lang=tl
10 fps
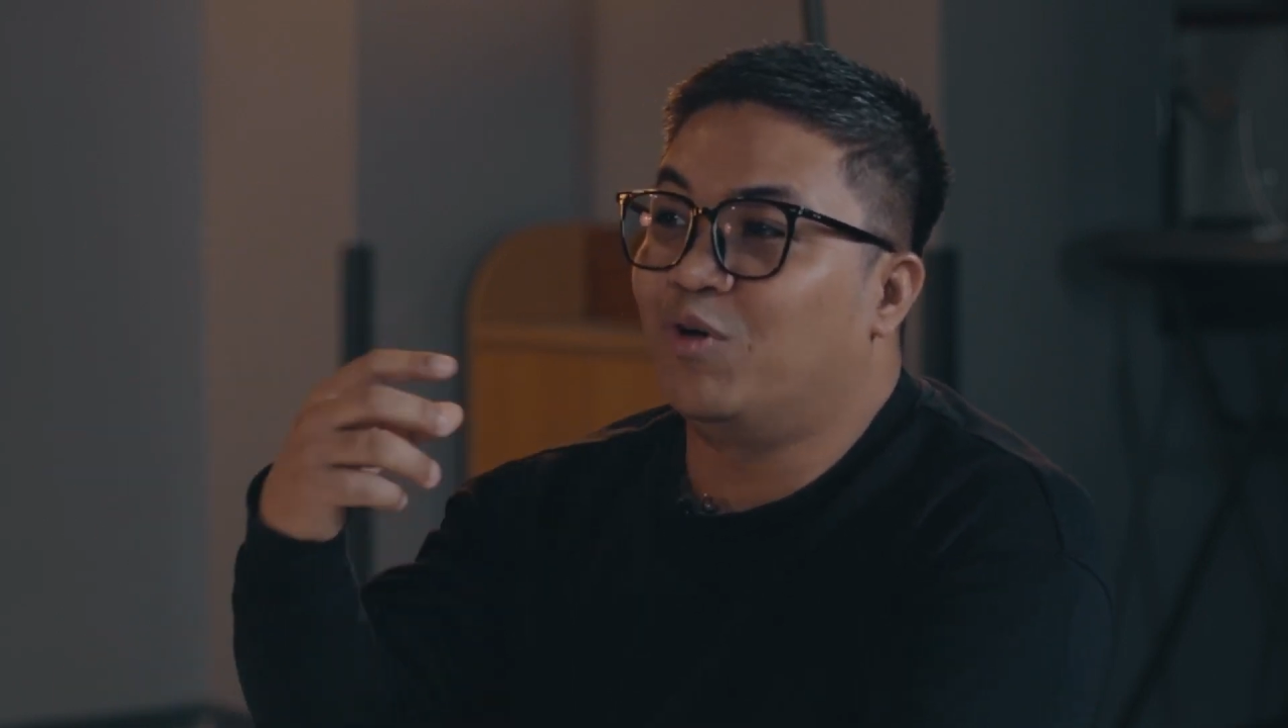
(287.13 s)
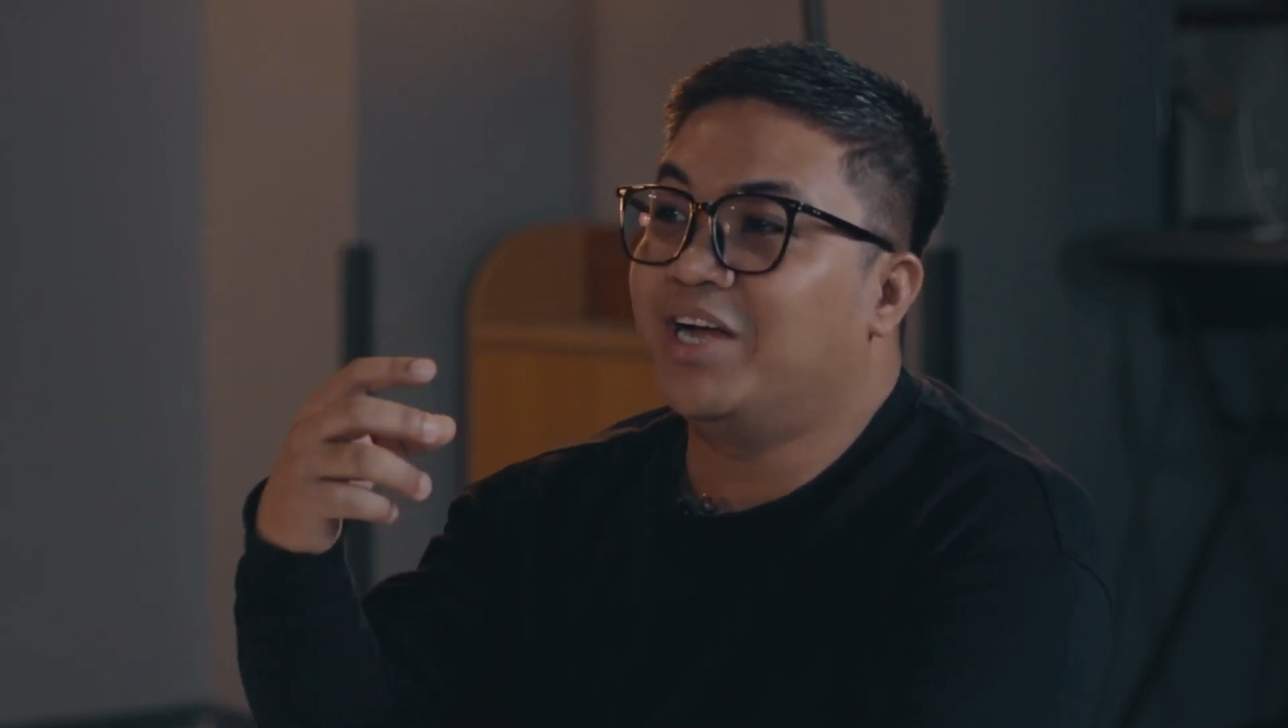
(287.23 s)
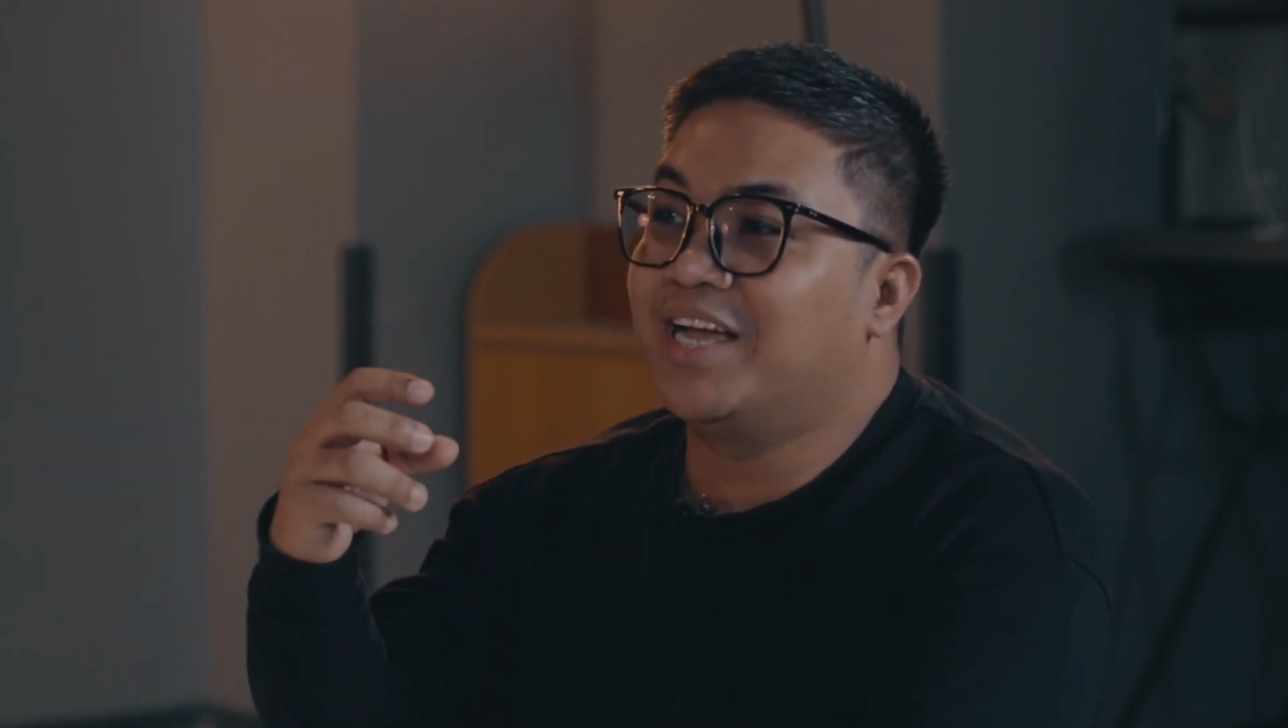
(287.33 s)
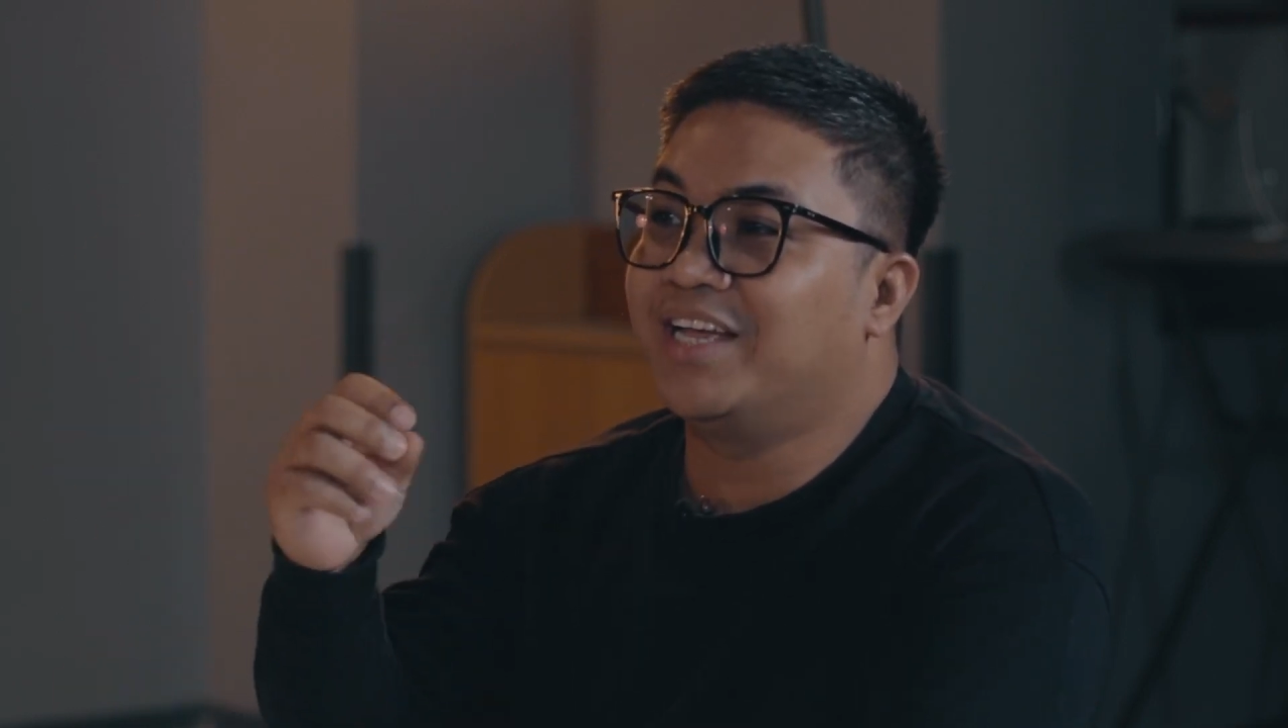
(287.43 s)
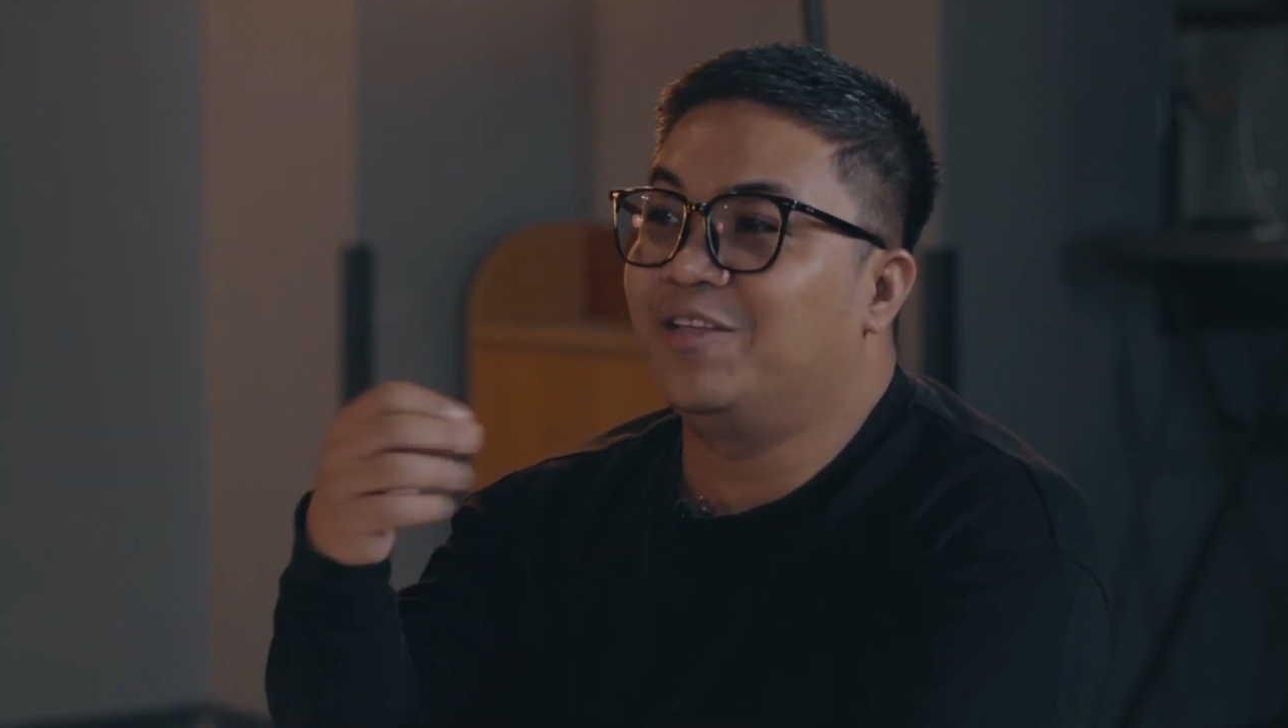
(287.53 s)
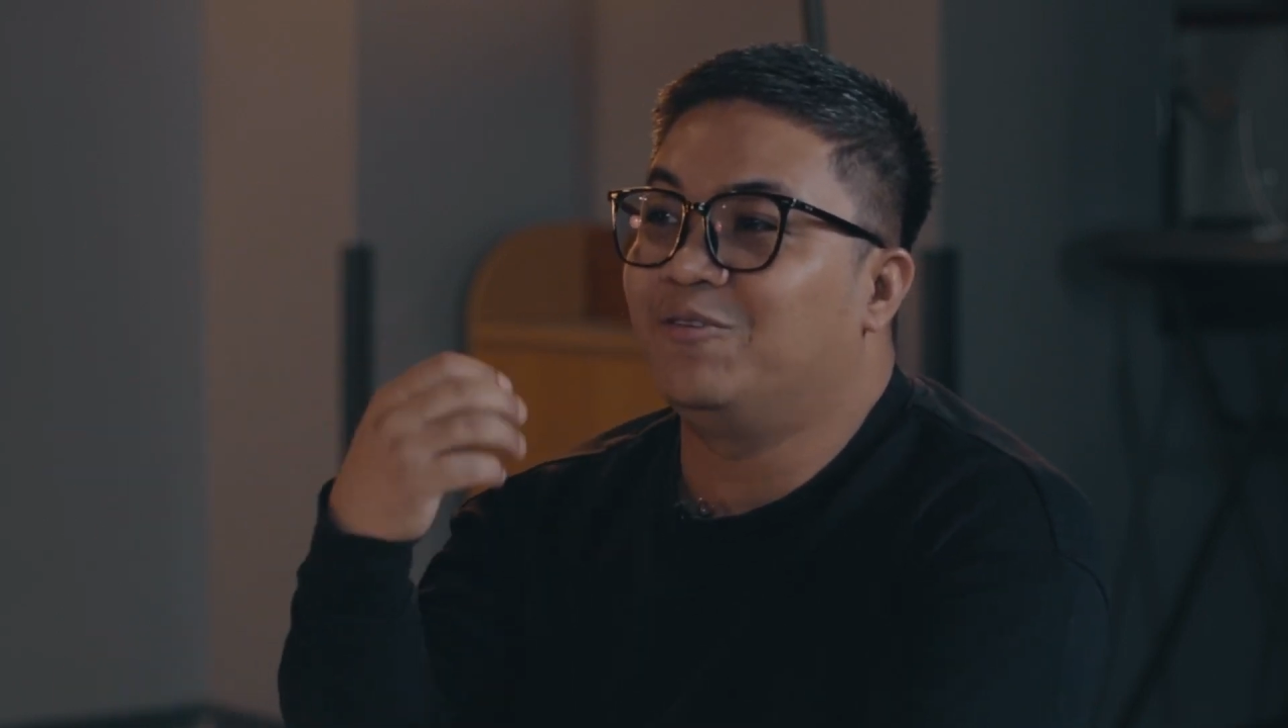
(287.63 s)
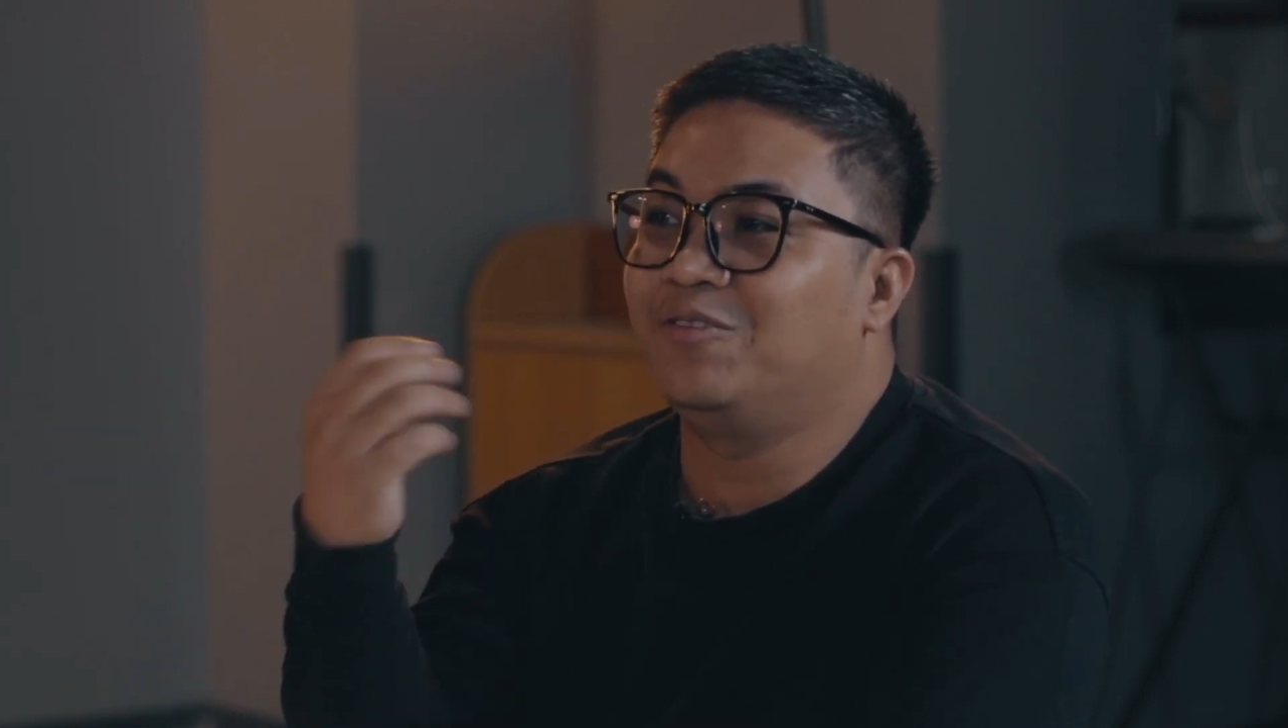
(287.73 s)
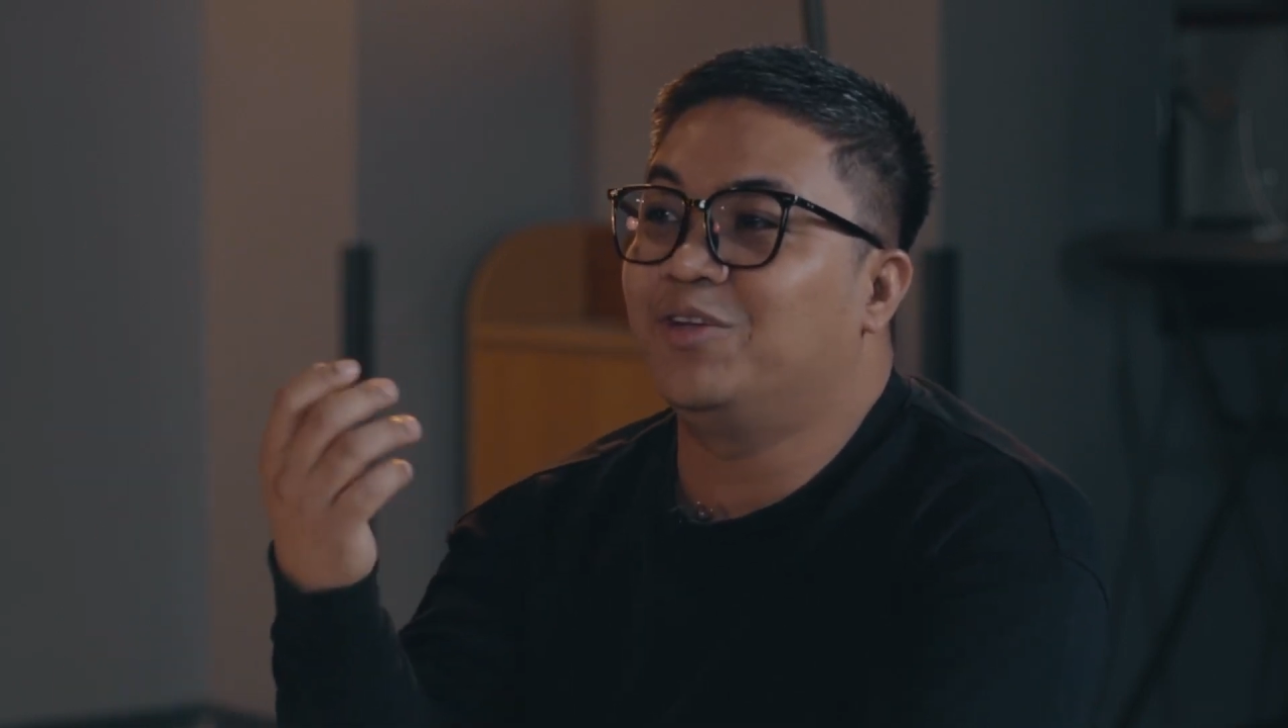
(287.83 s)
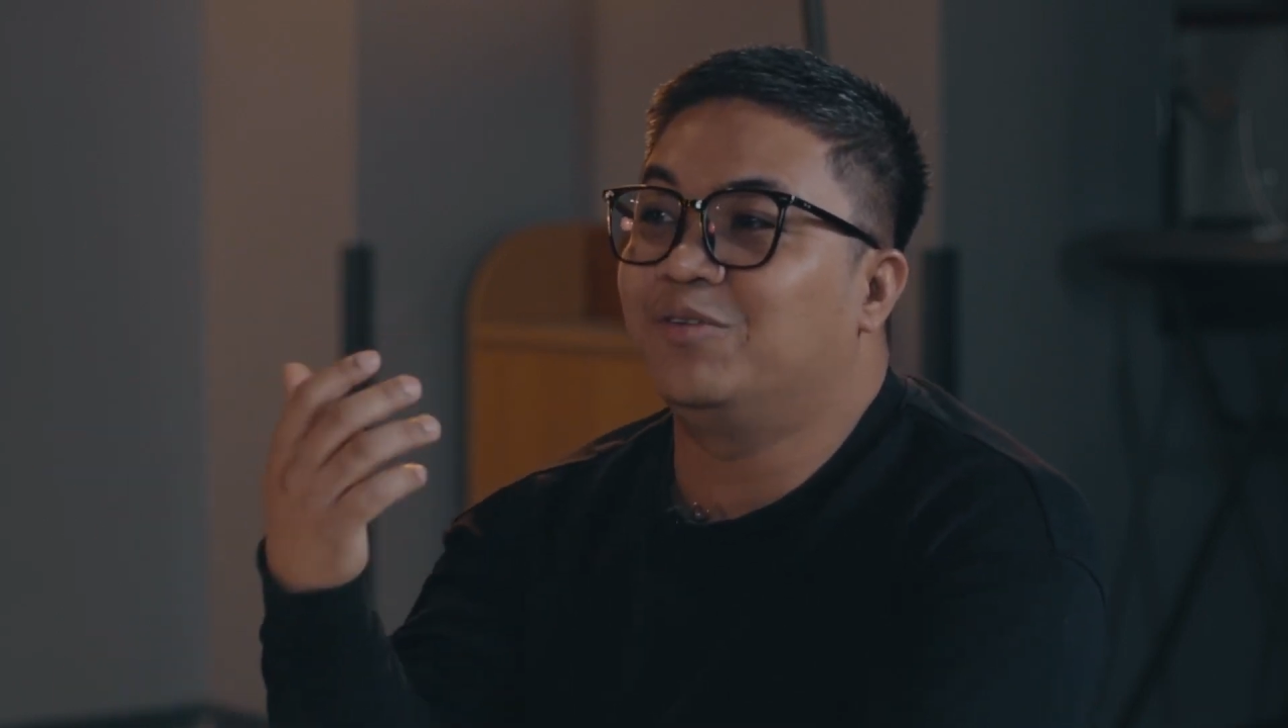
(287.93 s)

mo agad yung,